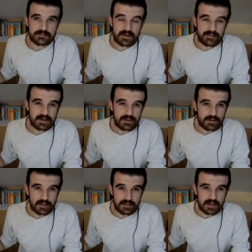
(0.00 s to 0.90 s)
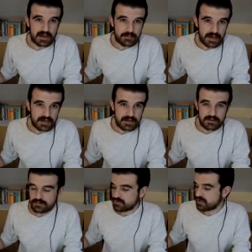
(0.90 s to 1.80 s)
me ha venido desde
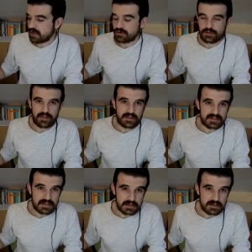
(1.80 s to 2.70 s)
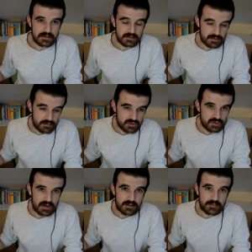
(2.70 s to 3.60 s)
Alemania, o sea, no desde China, como
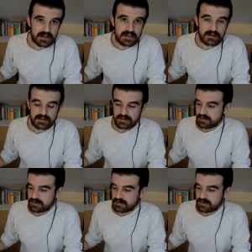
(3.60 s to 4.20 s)
suelen venir